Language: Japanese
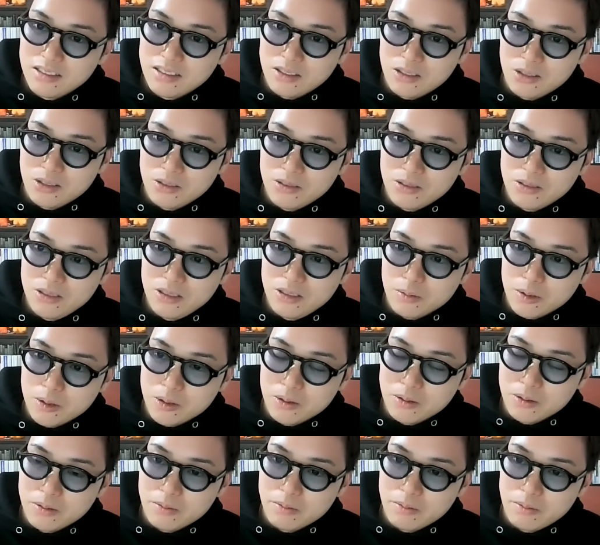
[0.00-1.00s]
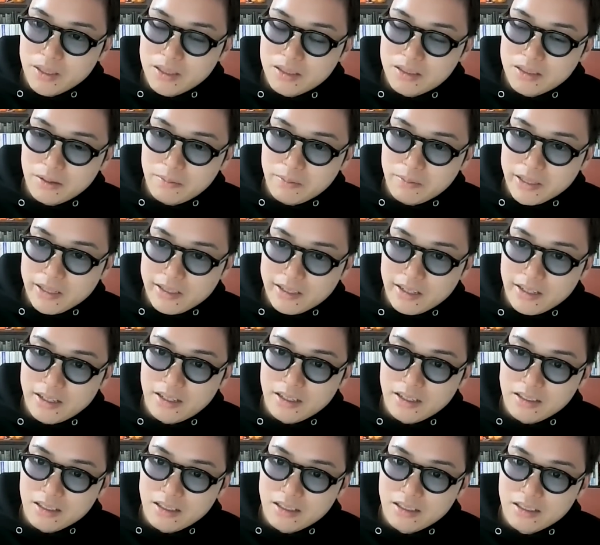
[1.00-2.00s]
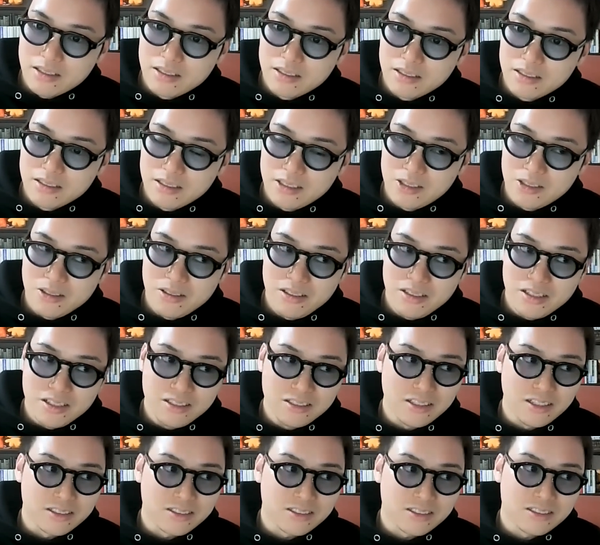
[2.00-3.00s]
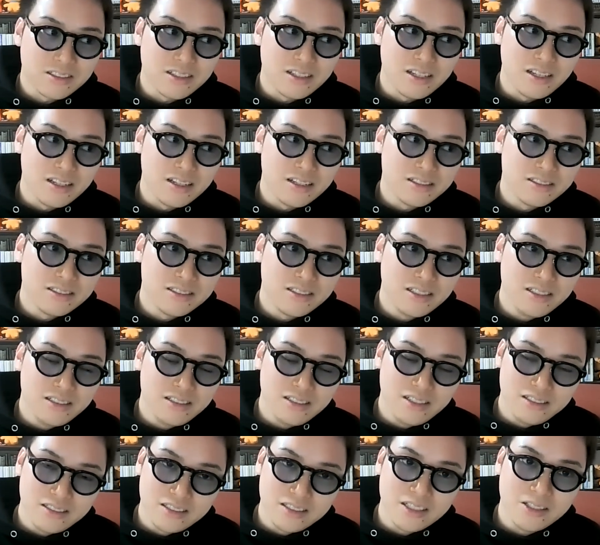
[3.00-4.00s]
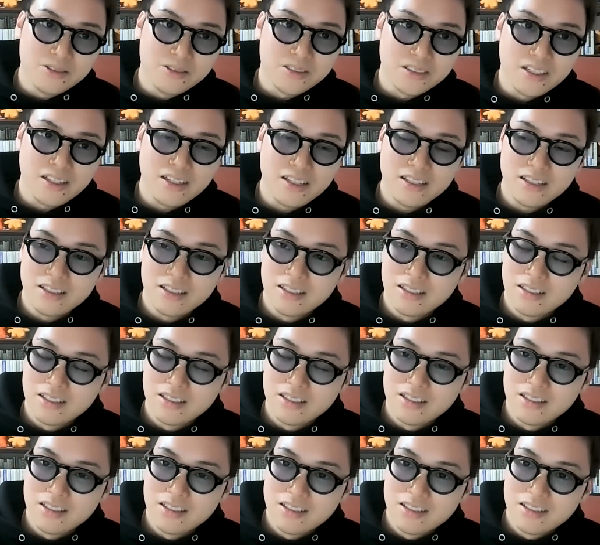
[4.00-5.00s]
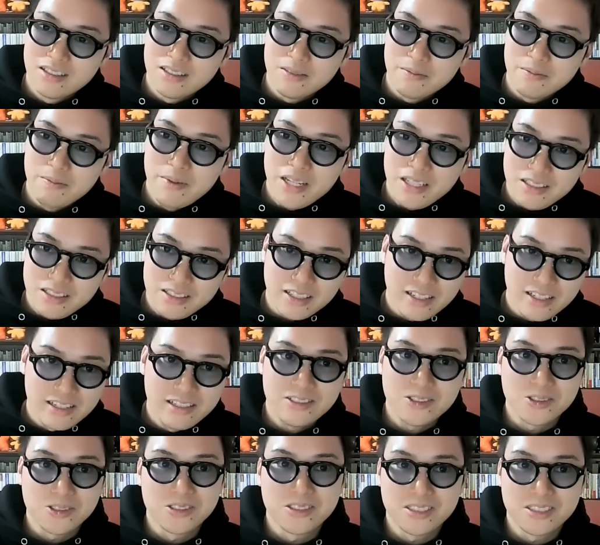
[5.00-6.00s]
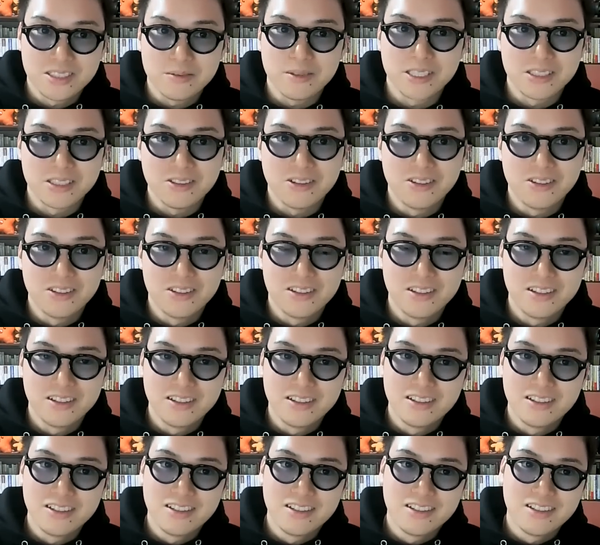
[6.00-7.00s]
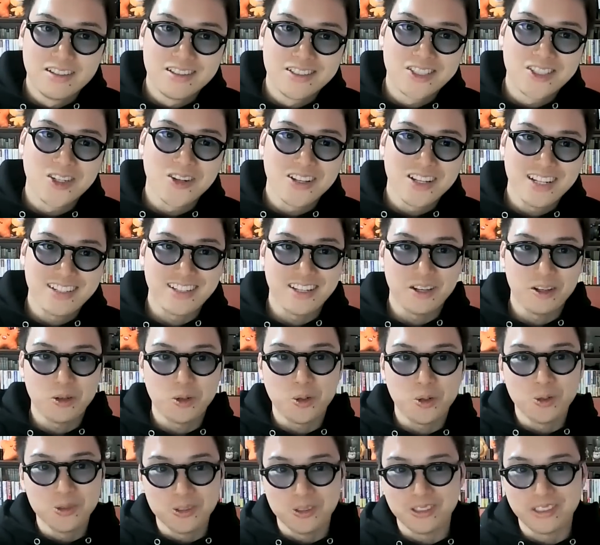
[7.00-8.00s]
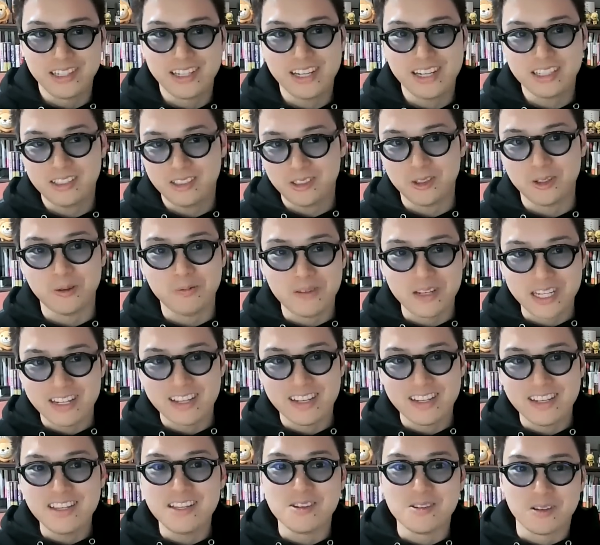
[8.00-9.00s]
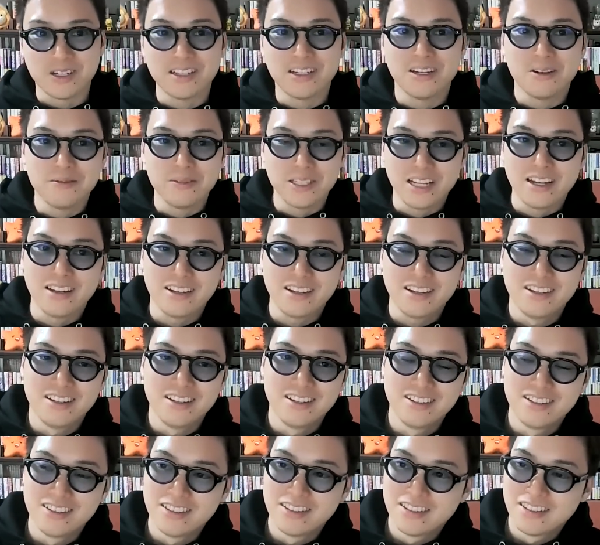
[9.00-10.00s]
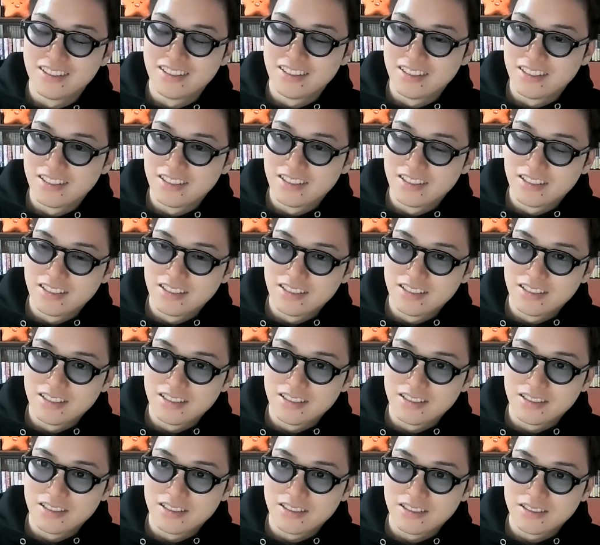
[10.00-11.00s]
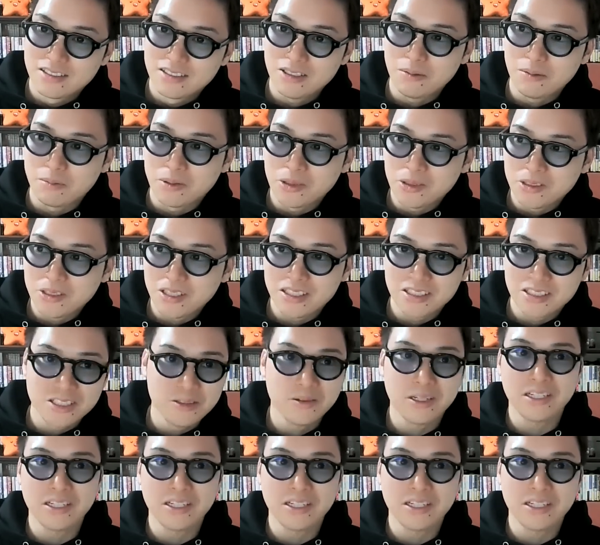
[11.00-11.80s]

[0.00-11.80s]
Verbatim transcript: だそういうのもめっちゃやっぱ鍛えられた。人に出すやつって全然違うんで、めっちゃ緊張しますよ。それだって、このキャッチコピーでいいのかなみたいな。それはボロカス